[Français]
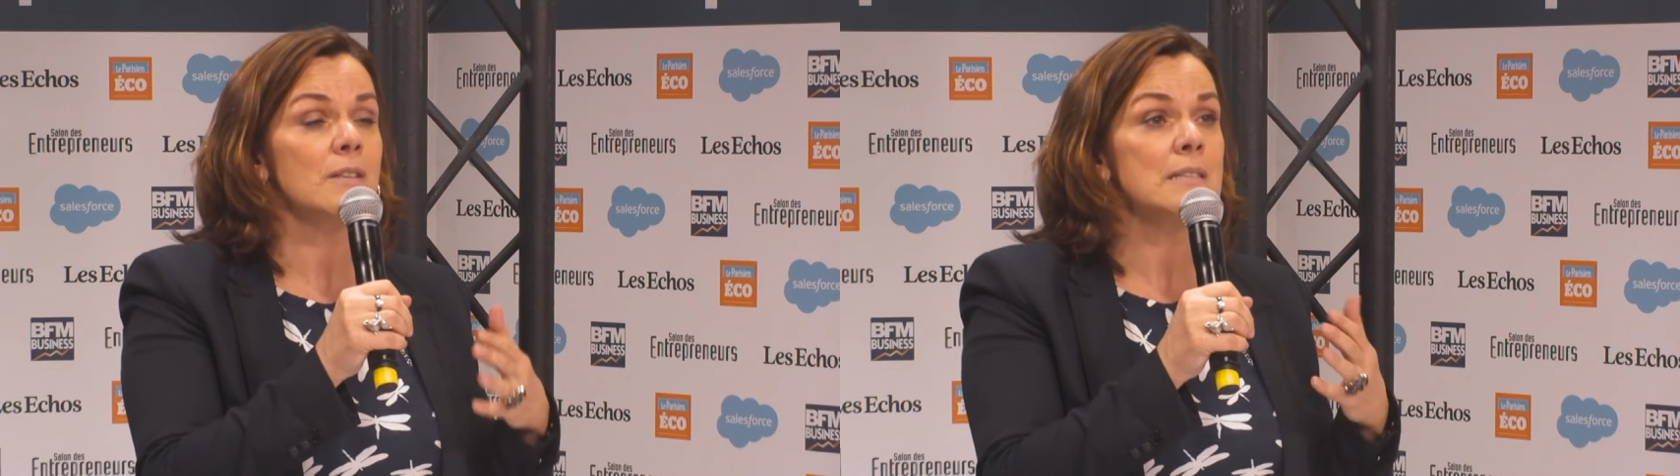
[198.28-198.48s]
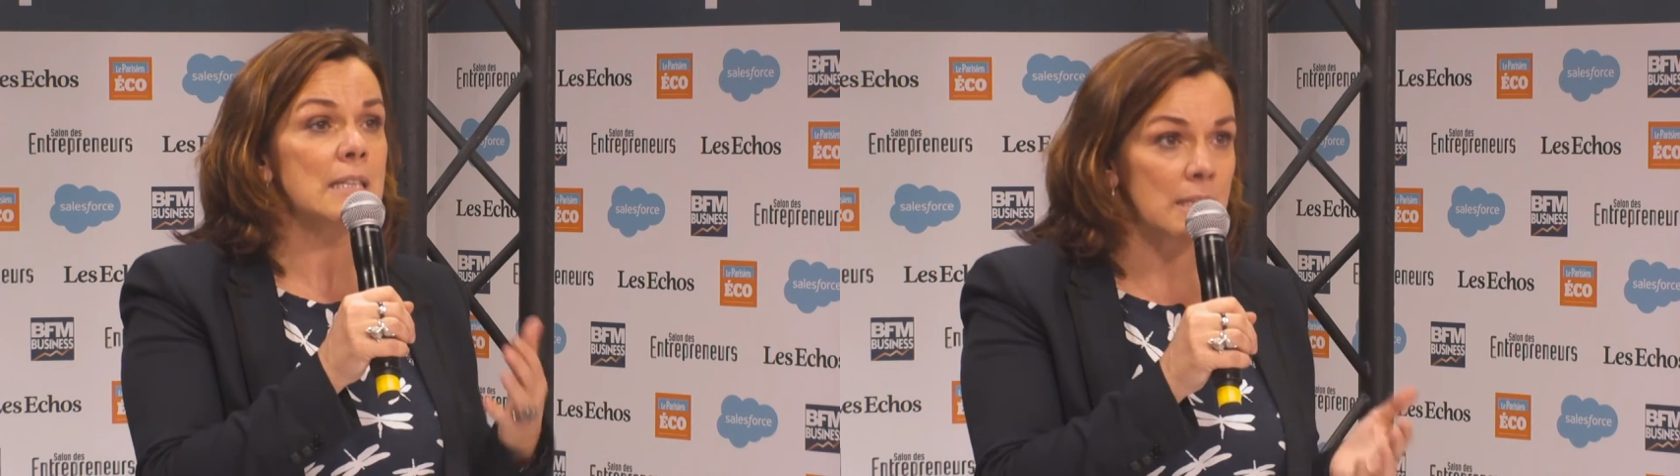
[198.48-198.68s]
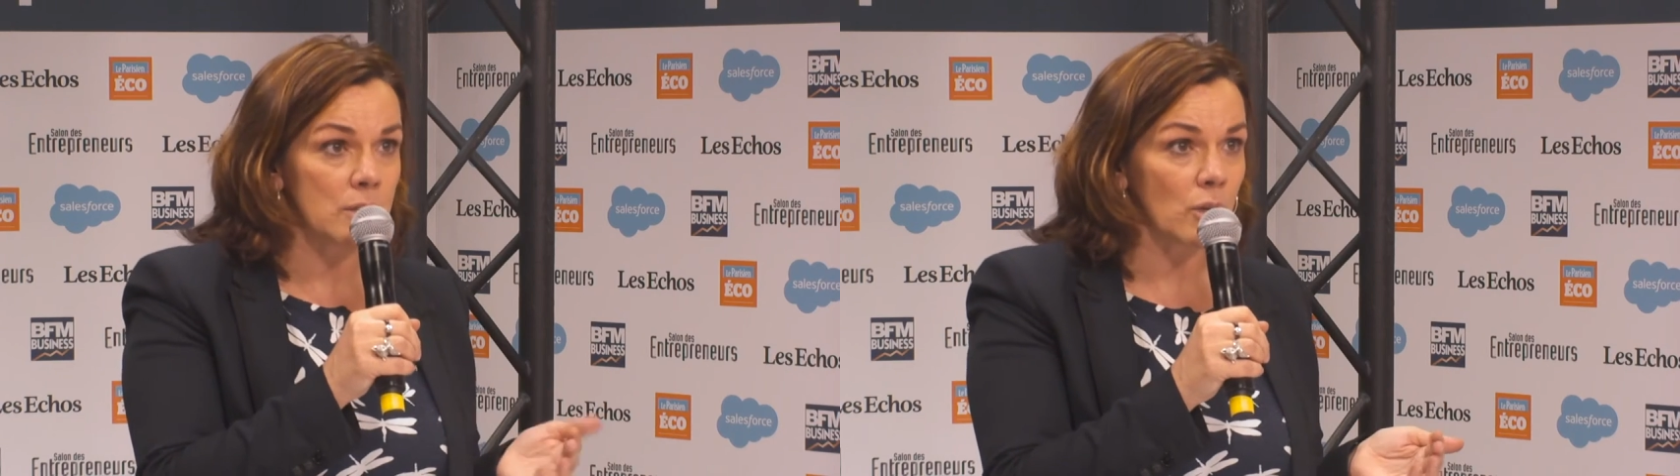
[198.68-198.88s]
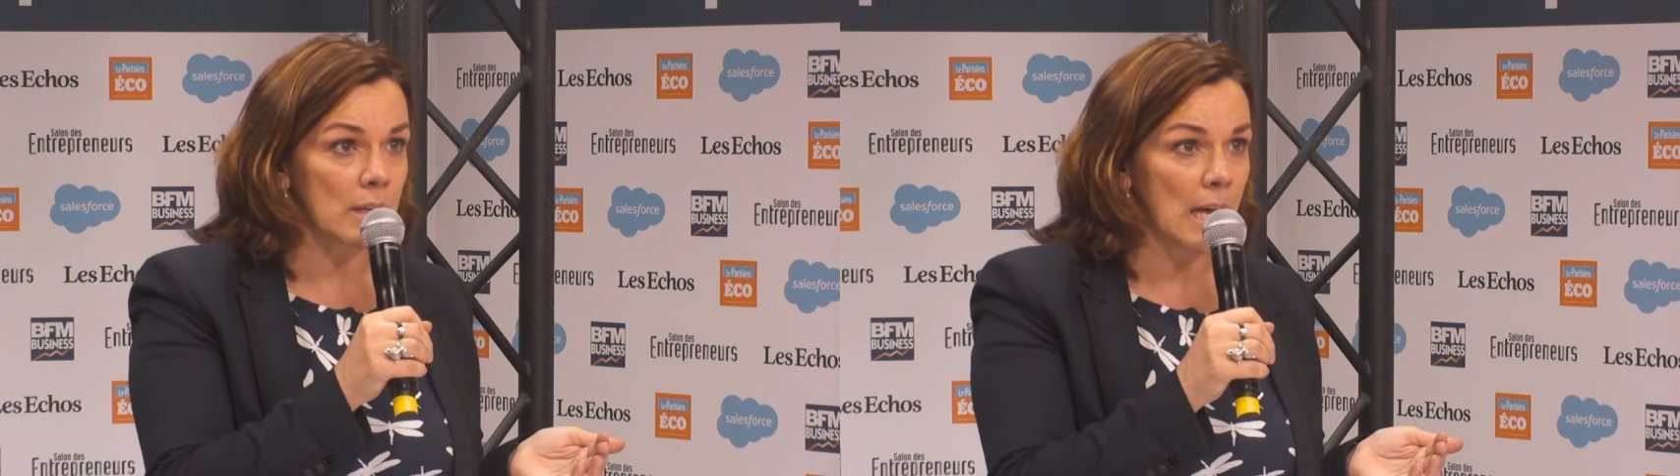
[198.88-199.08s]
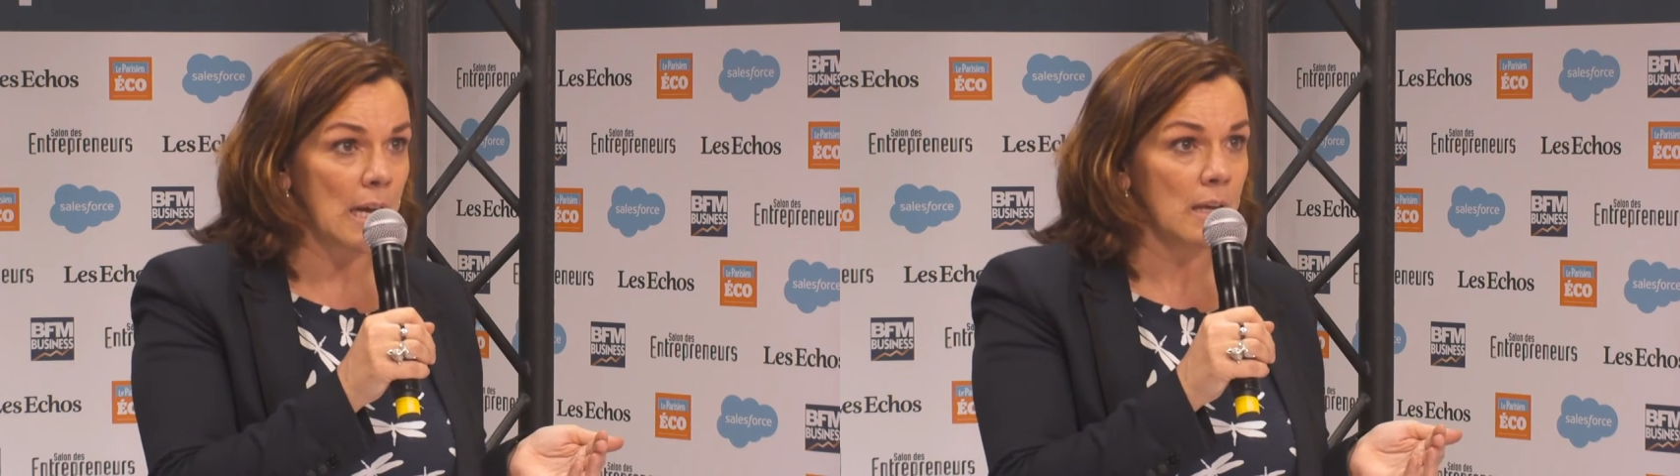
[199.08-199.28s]

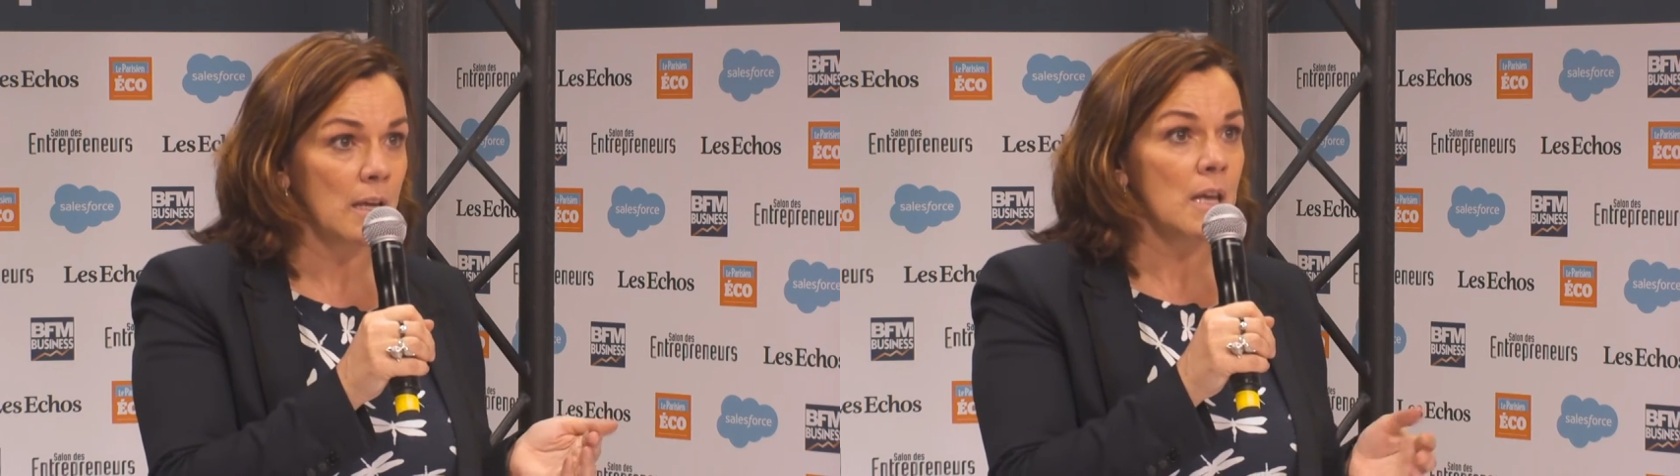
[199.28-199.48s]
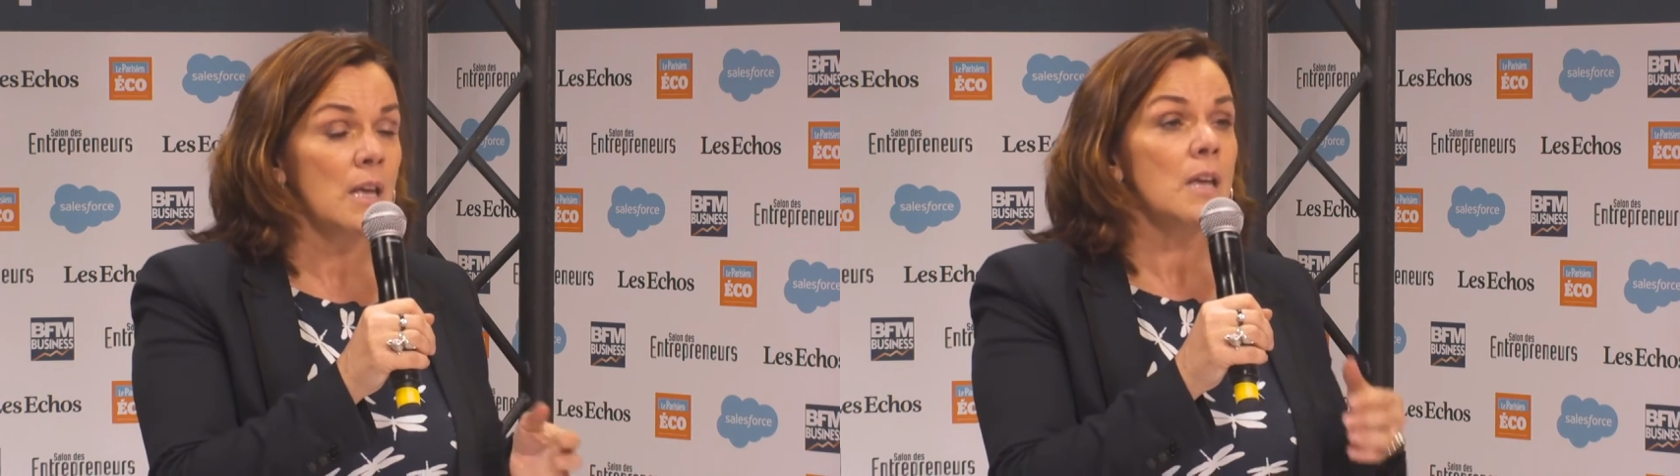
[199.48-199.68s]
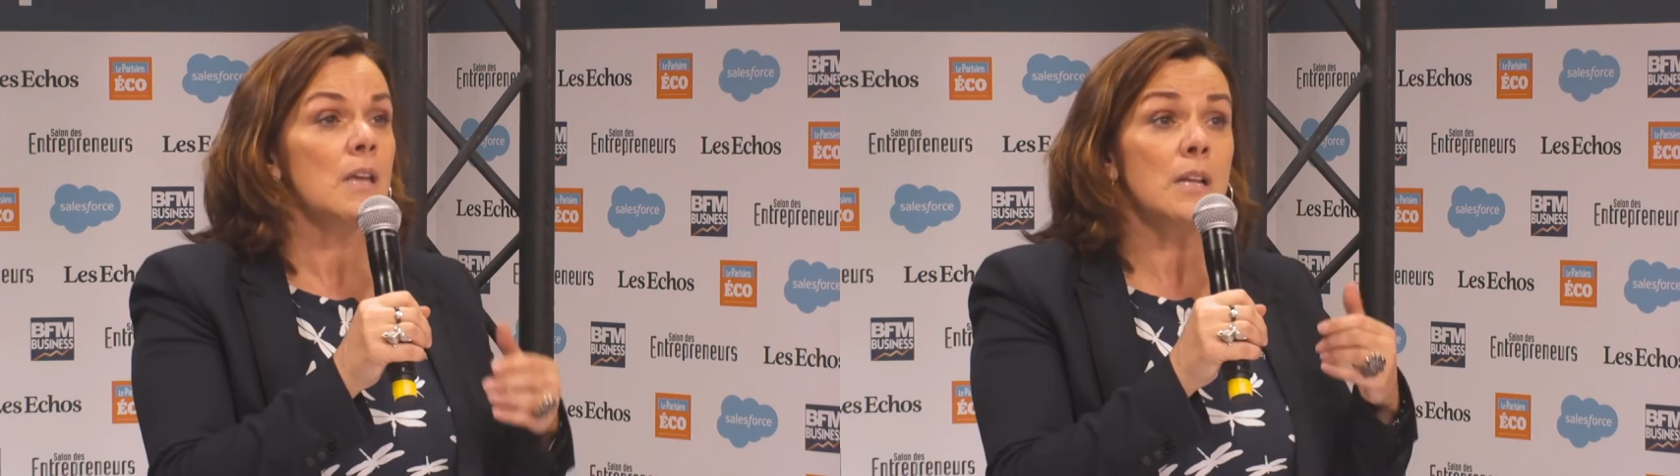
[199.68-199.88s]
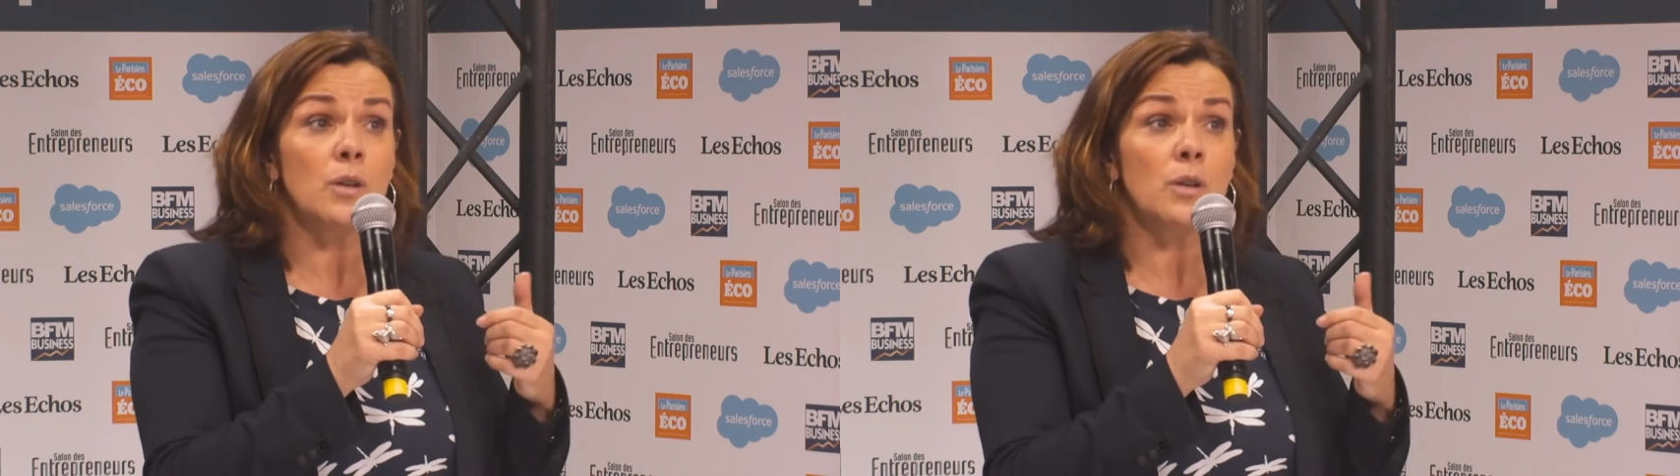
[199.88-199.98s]
territorial. Il